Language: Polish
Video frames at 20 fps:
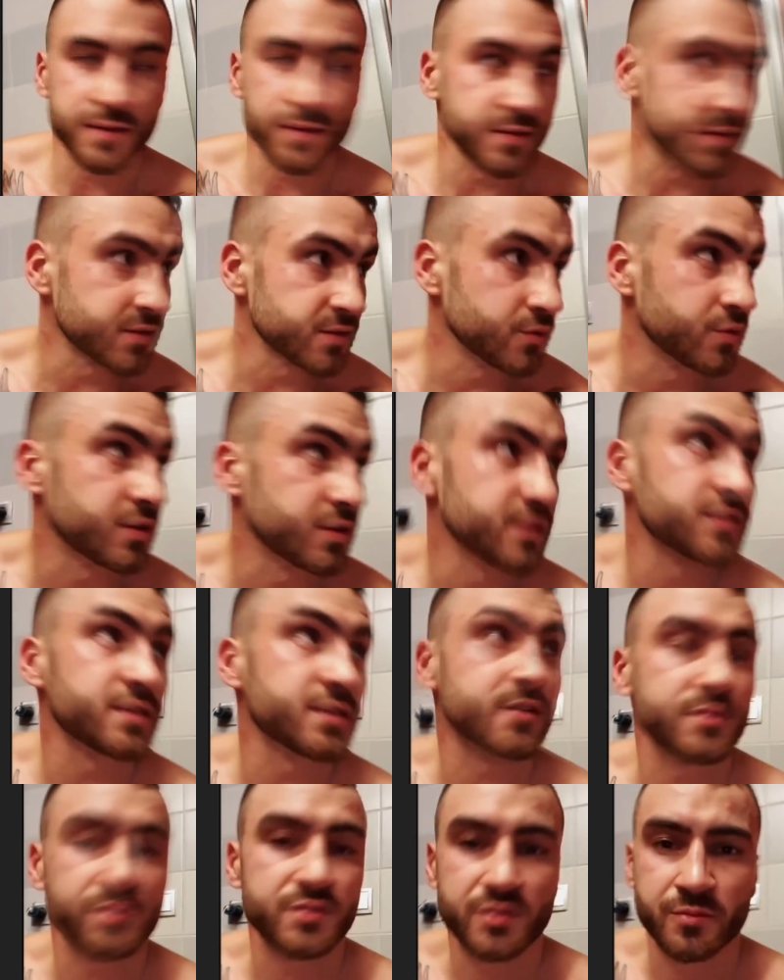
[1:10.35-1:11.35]
ze stójki, z
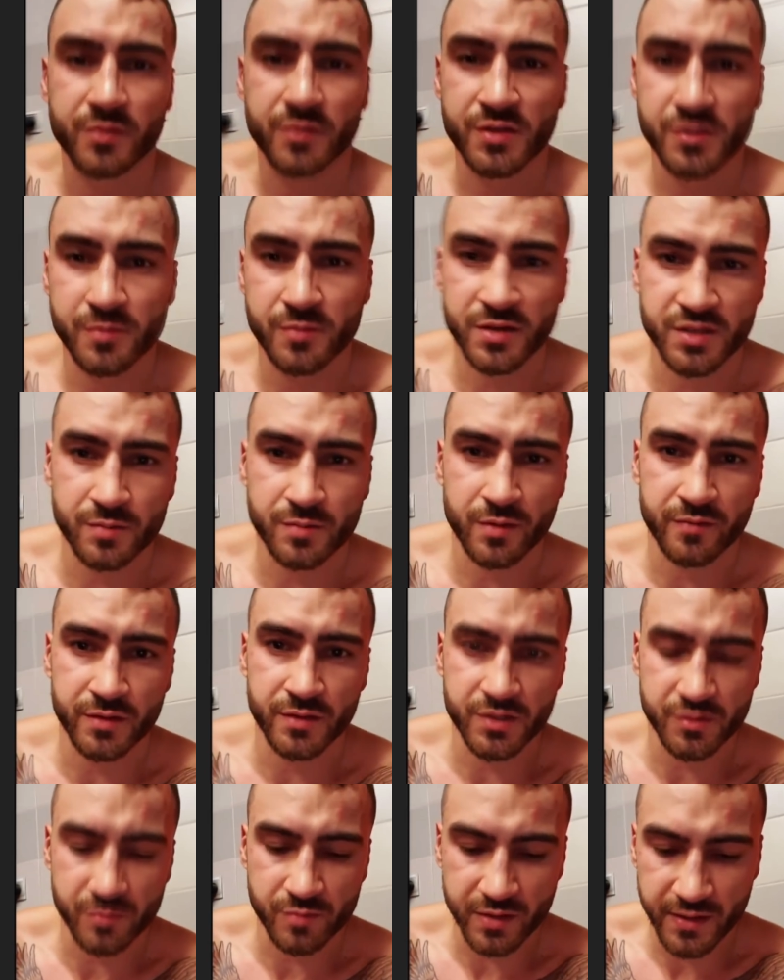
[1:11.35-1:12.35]
tego co robiliśmy, jak się
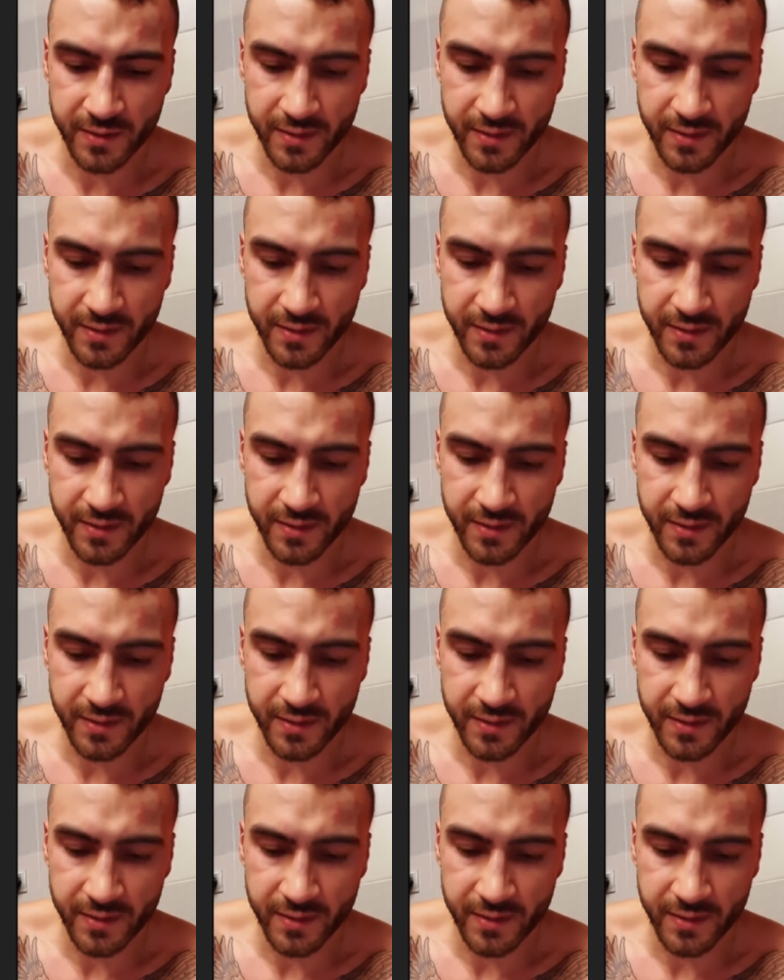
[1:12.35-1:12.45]
bawiliśmy.